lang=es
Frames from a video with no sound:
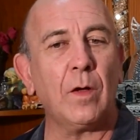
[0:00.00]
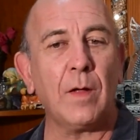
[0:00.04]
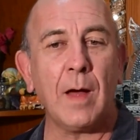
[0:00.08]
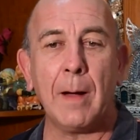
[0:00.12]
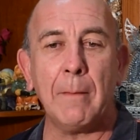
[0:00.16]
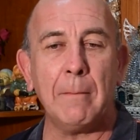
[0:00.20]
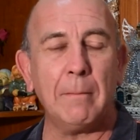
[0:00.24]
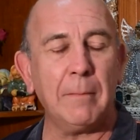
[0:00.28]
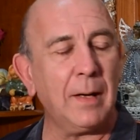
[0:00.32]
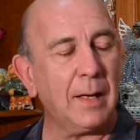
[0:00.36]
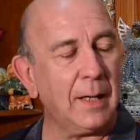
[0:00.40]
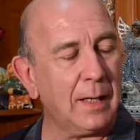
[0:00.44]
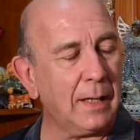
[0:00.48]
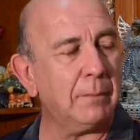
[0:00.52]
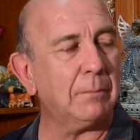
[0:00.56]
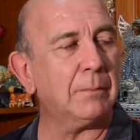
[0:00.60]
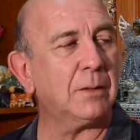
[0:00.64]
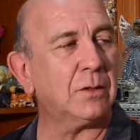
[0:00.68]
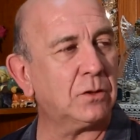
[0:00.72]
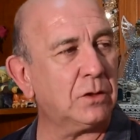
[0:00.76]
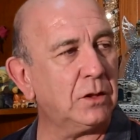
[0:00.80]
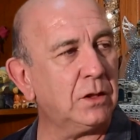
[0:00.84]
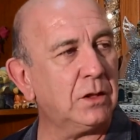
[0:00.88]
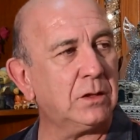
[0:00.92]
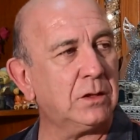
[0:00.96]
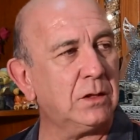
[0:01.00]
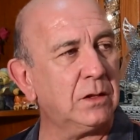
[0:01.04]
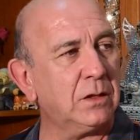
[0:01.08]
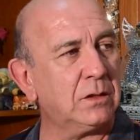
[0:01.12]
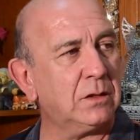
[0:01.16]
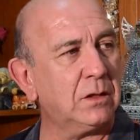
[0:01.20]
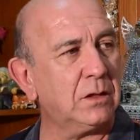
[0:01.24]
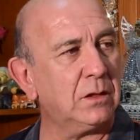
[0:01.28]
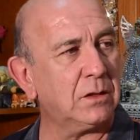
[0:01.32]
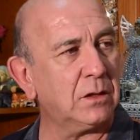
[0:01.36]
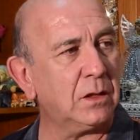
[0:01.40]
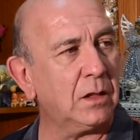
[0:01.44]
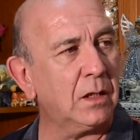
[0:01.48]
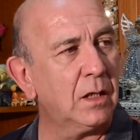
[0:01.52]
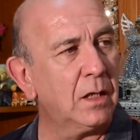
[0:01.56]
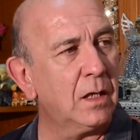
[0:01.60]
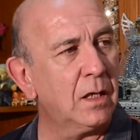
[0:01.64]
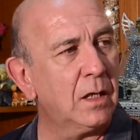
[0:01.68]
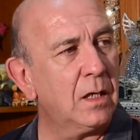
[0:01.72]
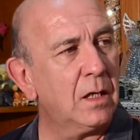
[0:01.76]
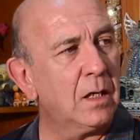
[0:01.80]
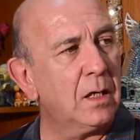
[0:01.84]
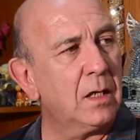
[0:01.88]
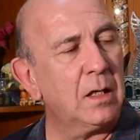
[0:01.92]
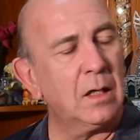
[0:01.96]
ambas, ambas, sí, sí, sí. Una
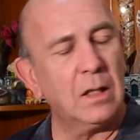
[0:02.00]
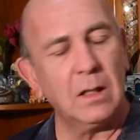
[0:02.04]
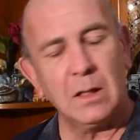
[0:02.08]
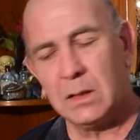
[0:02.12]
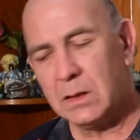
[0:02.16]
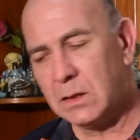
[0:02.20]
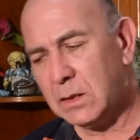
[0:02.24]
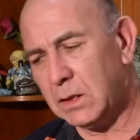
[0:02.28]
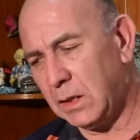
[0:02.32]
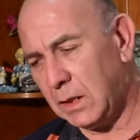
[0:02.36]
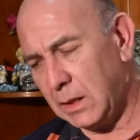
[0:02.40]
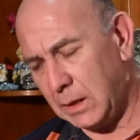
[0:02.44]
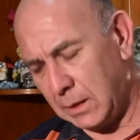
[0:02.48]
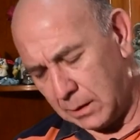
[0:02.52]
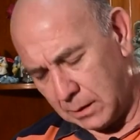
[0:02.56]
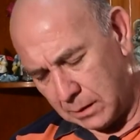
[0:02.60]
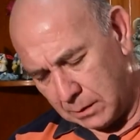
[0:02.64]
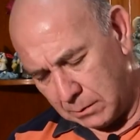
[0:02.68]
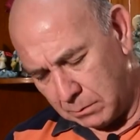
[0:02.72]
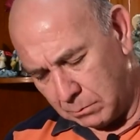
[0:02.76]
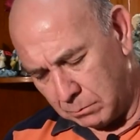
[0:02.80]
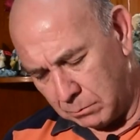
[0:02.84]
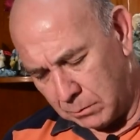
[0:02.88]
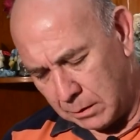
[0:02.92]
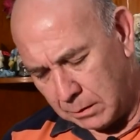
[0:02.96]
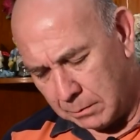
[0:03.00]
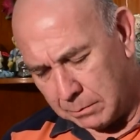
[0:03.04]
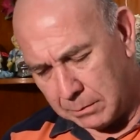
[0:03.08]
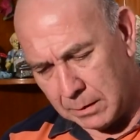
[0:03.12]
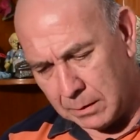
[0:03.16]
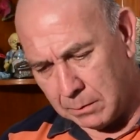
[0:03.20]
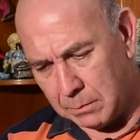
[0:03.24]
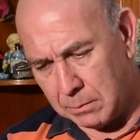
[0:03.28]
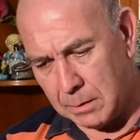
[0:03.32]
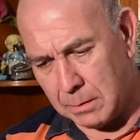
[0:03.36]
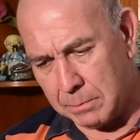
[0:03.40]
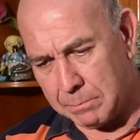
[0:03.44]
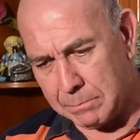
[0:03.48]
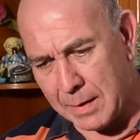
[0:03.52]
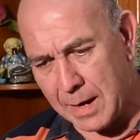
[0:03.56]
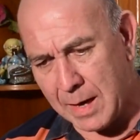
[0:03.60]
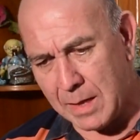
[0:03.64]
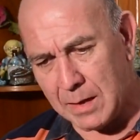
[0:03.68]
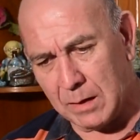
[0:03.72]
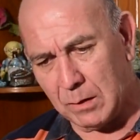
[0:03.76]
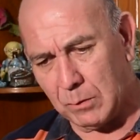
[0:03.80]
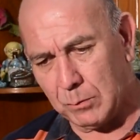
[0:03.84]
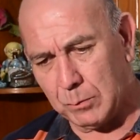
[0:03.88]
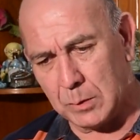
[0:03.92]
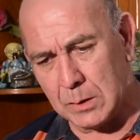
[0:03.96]
cantidad en esa mesa. Sí, eh, mi,
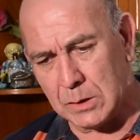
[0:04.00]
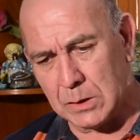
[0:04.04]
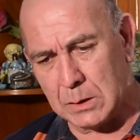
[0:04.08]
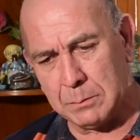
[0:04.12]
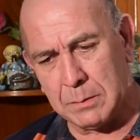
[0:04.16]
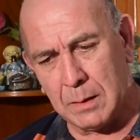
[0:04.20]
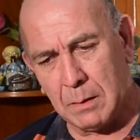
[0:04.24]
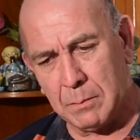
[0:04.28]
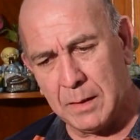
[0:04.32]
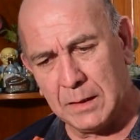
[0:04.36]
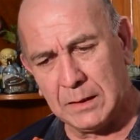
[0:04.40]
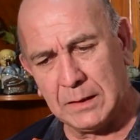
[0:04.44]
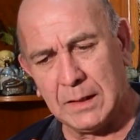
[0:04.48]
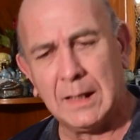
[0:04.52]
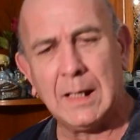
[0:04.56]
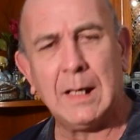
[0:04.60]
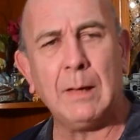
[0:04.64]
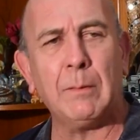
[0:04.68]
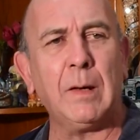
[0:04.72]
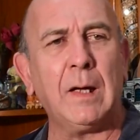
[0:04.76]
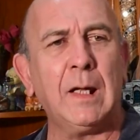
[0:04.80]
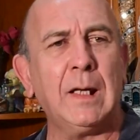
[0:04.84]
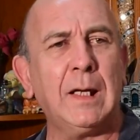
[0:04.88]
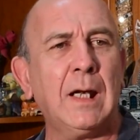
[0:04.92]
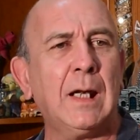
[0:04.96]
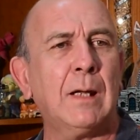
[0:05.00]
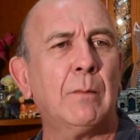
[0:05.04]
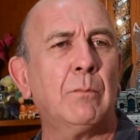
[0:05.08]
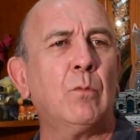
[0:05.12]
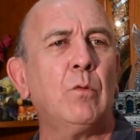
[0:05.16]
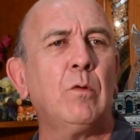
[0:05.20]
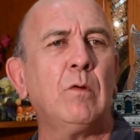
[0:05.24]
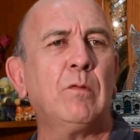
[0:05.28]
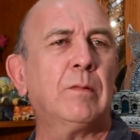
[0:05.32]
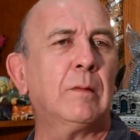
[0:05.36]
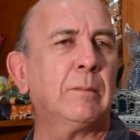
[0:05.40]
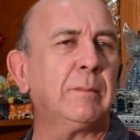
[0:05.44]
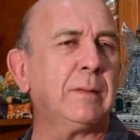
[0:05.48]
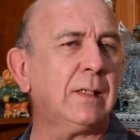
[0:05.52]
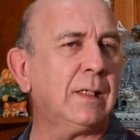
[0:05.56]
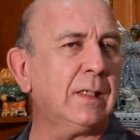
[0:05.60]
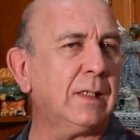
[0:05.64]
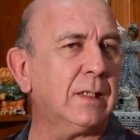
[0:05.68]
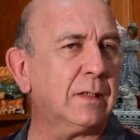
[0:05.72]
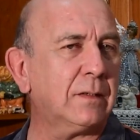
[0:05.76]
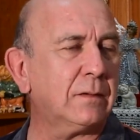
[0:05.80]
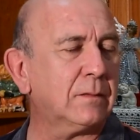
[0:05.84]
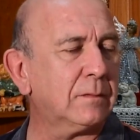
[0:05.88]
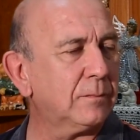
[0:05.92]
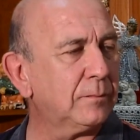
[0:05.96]
padre principalmente era, muy
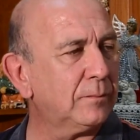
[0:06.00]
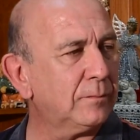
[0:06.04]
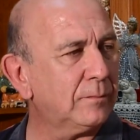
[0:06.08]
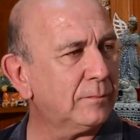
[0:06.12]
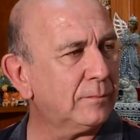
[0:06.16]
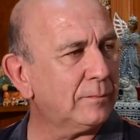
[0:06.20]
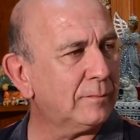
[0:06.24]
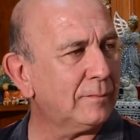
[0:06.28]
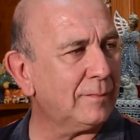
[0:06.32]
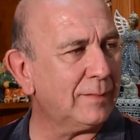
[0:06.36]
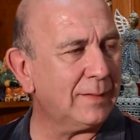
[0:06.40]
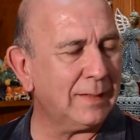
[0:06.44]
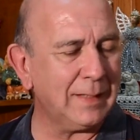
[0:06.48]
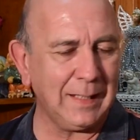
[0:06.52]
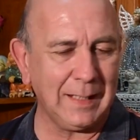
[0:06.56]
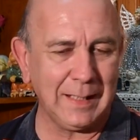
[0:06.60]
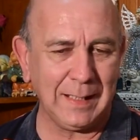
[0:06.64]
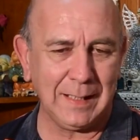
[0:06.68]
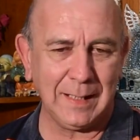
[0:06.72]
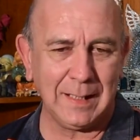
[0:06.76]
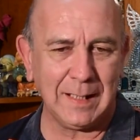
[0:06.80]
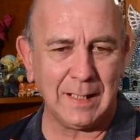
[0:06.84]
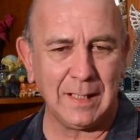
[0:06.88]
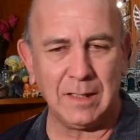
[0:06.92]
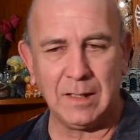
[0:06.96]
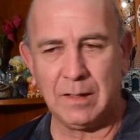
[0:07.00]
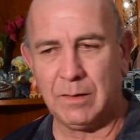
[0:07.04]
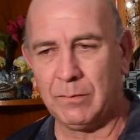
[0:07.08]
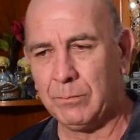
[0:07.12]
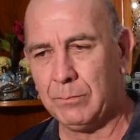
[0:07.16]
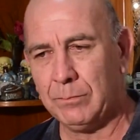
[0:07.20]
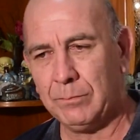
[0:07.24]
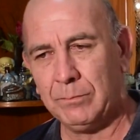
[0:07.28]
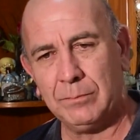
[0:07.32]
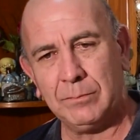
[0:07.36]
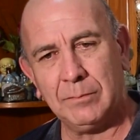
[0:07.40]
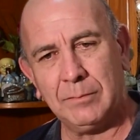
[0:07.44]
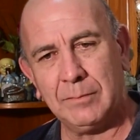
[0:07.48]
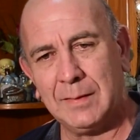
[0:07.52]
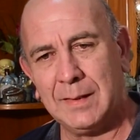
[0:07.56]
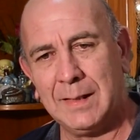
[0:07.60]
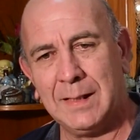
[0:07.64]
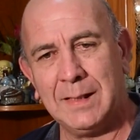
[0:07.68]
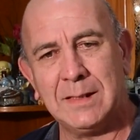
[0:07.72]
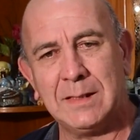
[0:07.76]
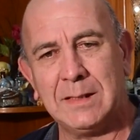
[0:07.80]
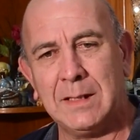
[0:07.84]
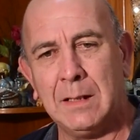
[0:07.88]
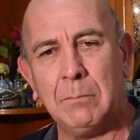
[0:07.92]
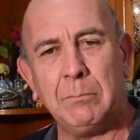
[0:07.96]
familiar. Él era de
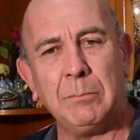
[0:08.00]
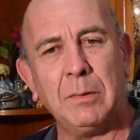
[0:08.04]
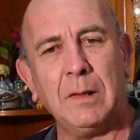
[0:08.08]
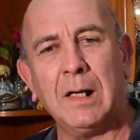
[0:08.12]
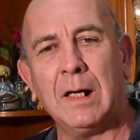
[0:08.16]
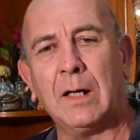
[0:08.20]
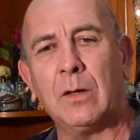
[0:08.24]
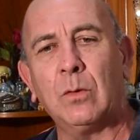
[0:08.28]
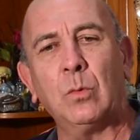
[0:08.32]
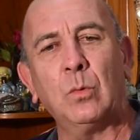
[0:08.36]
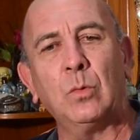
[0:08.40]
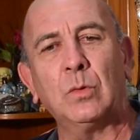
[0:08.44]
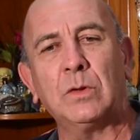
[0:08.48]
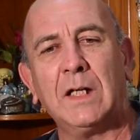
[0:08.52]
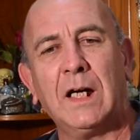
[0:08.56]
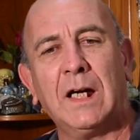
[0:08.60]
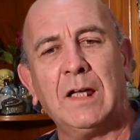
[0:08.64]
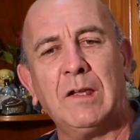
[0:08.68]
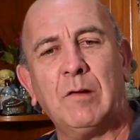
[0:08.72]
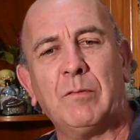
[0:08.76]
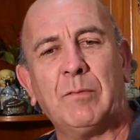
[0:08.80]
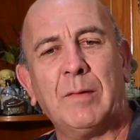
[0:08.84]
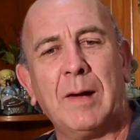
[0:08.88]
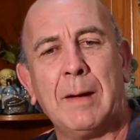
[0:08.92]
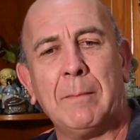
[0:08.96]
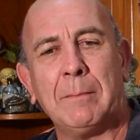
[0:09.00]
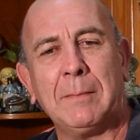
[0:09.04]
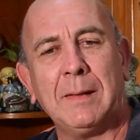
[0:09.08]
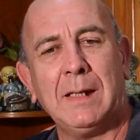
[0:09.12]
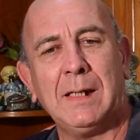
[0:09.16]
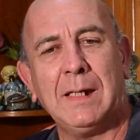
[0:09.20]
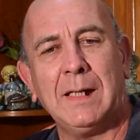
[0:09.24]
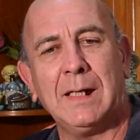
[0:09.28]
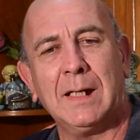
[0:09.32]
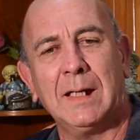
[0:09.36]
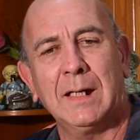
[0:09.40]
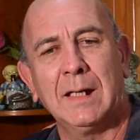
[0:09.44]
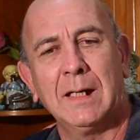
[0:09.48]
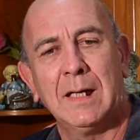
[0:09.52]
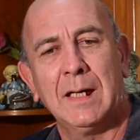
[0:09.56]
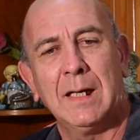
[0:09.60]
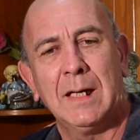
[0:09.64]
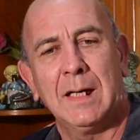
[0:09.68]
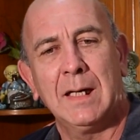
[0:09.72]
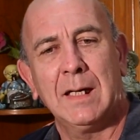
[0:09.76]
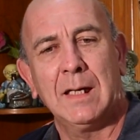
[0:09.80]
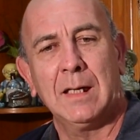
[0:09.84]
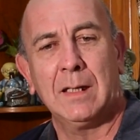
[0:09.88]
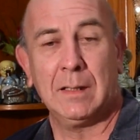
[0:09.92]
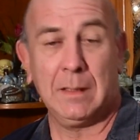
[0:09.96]
él siempre las juntadas de familia,
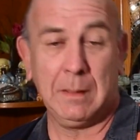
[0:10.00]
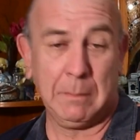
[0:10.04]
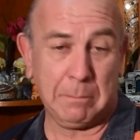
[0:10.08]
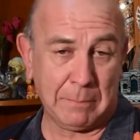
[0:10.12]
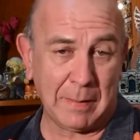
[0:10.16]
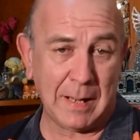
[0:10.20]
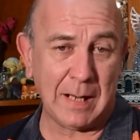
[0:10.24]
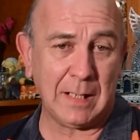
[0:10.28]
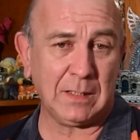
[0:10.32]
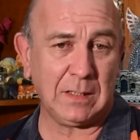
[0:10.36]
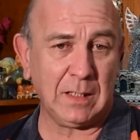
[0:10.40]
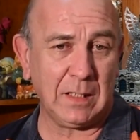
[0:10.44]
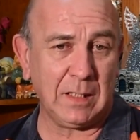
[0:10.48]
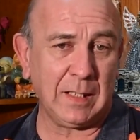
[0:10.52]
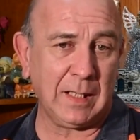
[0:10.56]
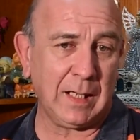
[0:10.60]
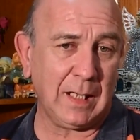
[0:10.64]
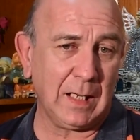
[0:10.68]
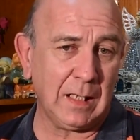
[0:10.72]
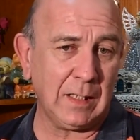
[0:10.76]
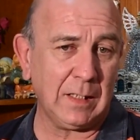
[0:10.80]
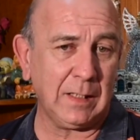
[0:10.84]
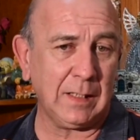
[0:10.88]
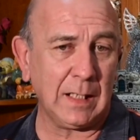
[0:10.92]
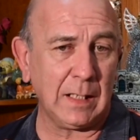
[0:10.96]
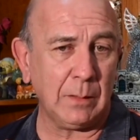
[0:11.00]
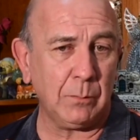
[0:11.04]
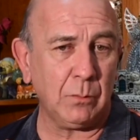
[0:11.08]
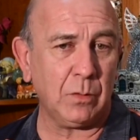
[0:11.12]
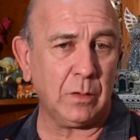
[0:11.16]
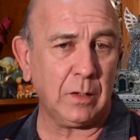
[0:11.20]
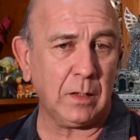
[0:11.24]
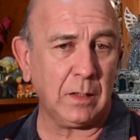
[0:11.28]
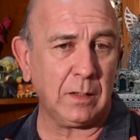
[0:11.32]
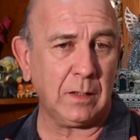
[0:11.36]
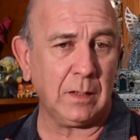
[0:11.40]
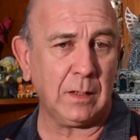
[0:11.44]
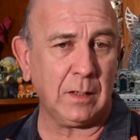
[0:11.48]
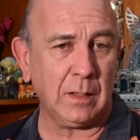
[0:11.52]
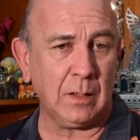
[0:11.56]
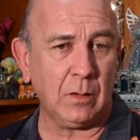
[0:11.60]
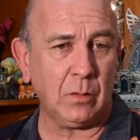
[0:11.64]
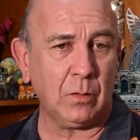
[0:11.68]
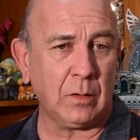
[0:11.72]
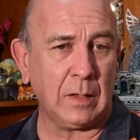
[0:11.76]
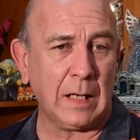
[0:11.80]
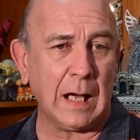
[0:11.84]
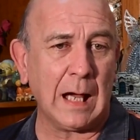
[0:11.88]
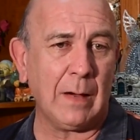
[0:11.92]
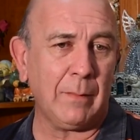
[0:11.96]
de parte de él, digamos, de,
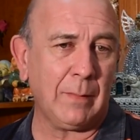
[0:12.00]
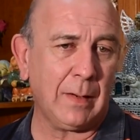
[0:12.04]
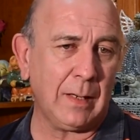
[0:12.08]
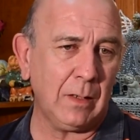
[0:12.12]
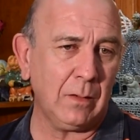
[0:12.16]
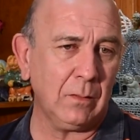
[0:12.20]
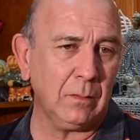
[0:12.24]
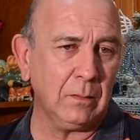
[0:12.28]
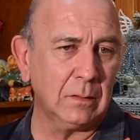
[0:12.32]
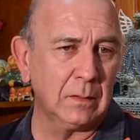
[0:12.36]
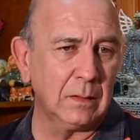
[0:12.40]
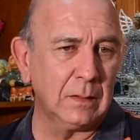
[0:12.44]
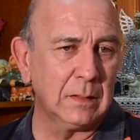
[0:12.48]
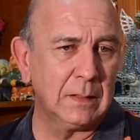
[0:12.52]
los cábalos,